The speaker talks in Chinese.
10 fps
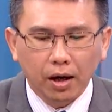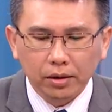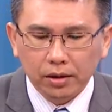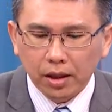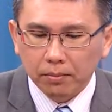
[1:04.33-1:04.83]
好，
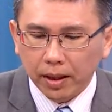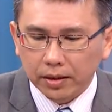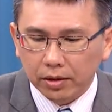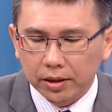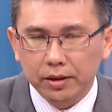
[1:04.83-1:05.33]
等到卖
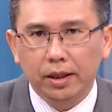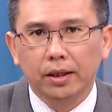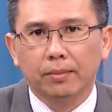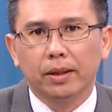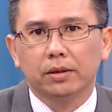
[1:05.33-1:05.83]
到。现在
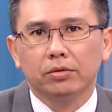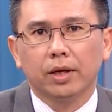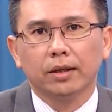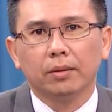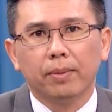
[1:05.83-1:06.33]
大盘指数
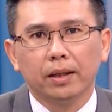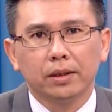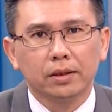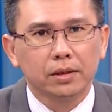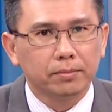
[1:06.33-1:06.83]
来到八
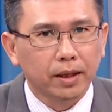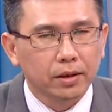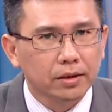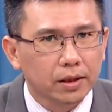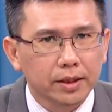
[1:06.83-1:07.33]
千四百
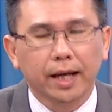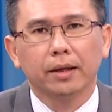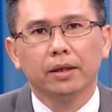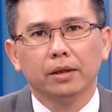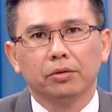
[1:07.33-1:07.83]
点上下，
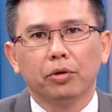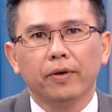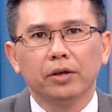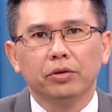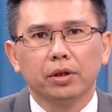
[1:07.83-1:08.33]
你会
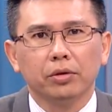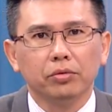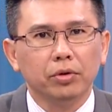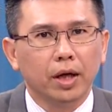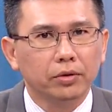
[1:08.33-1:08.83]
发觉
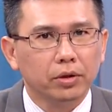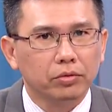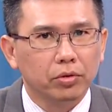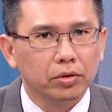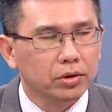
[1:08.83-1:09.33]
越来越
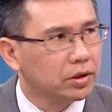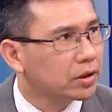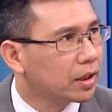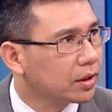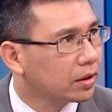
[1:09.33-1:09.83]
多
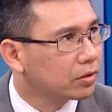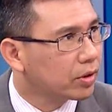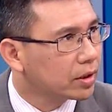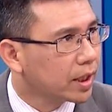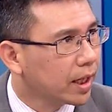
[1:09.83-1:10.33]
市场上的
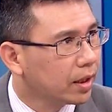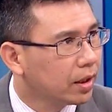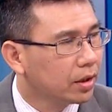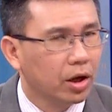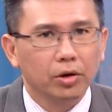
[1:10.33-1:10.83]
专家，
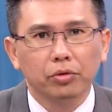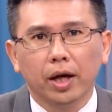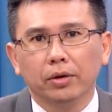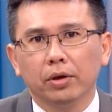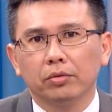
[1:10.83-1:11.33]
好，越
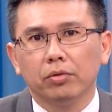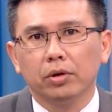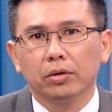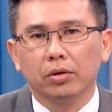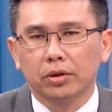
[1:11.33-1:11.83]
来越
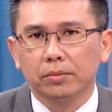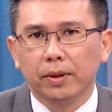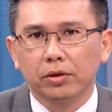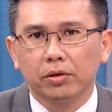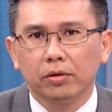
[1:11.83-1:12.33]
多投资
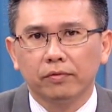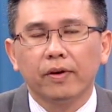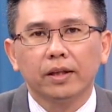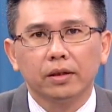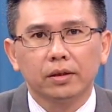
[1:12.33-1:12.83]
朋友
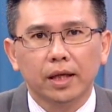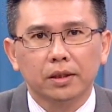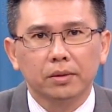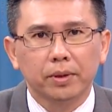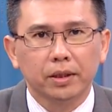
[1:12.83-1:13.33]
反的在
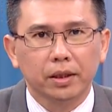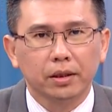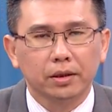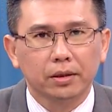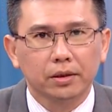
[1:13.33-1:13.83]
这边
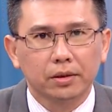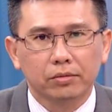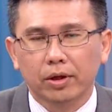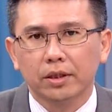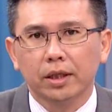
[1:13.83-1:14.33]
跌的
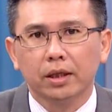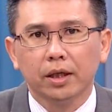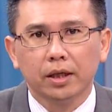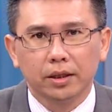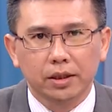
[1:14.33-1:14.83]
短线
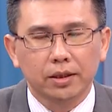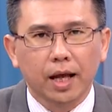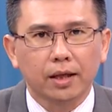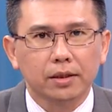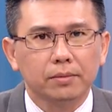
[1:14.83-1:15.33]
急
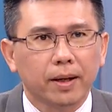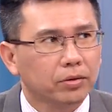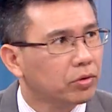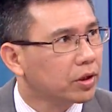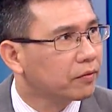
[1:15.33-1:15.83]
杀四
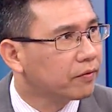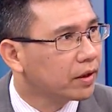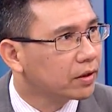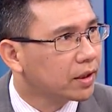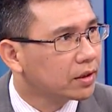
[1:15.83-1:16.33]
百多点，
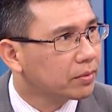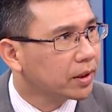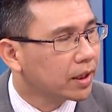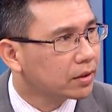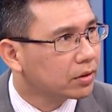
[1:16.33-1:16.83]
反的在这
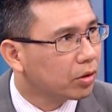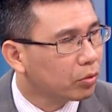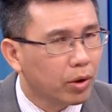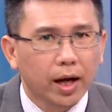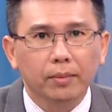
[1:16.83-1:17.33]
边开始
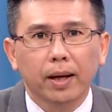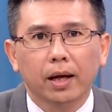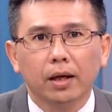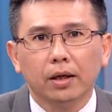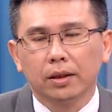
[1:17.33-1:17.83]
恐慌害
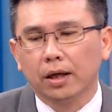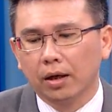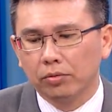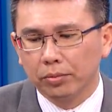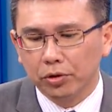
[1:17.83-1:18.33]
怕。当
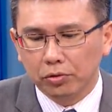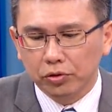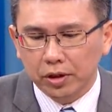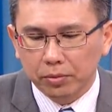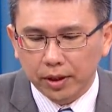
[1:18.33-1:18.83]
然，我们就
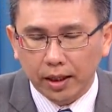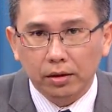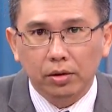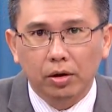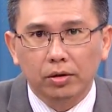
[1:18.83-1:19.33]
姑且不
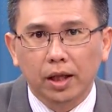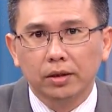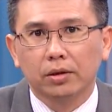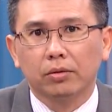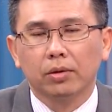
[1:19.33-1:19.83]
谈哦，
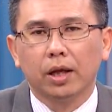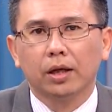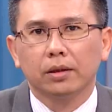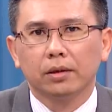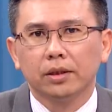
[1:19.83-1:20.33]
那种
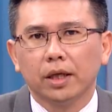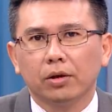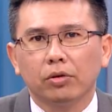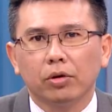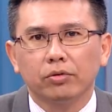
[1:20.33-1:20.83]
那一些
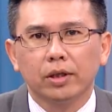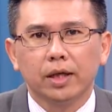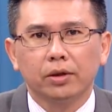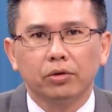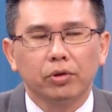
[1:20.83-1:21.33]
空头专
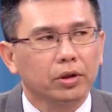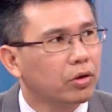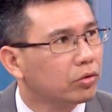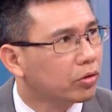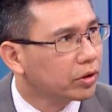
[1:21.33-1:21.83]
家永远的
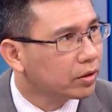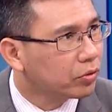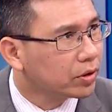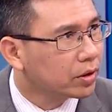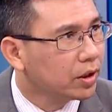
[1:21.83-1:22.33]
空头言
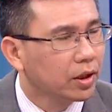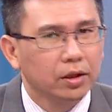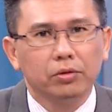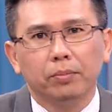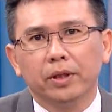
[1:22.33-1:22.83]
论的，
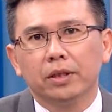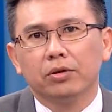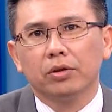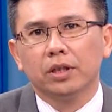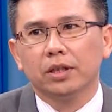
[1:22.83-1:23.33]
因为毕竟
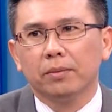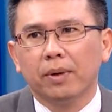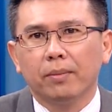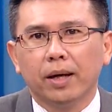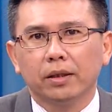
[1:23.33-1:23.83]
从七千
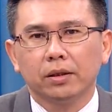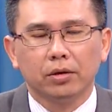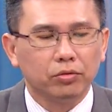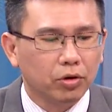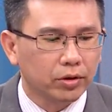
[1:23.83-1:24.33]
八百点
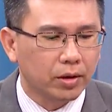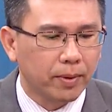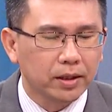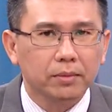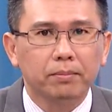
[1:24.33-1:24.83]
一路空到
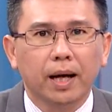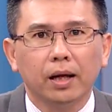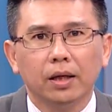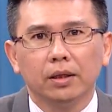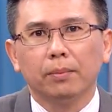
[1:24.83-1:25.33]
八千八，
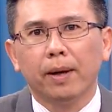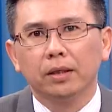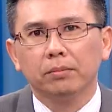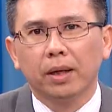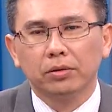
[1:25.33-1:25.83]
那八
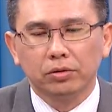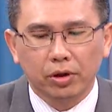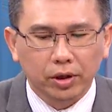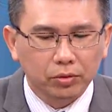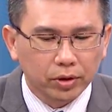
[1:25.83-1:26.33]
千八就
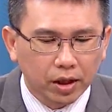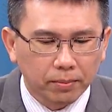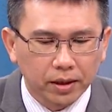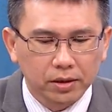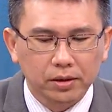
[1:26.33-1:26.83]
算可以回到
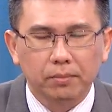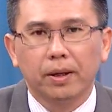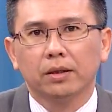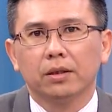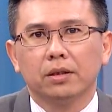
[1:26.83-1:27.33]
八千三、
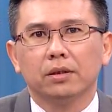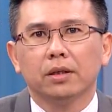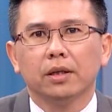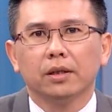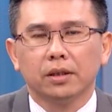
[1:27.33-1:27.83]
八千四，
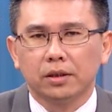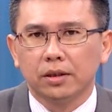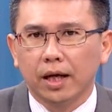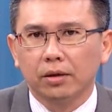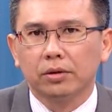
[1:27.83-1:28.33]
其实
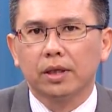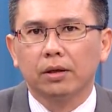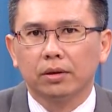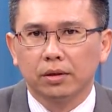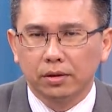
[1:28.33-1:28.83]
大家都知道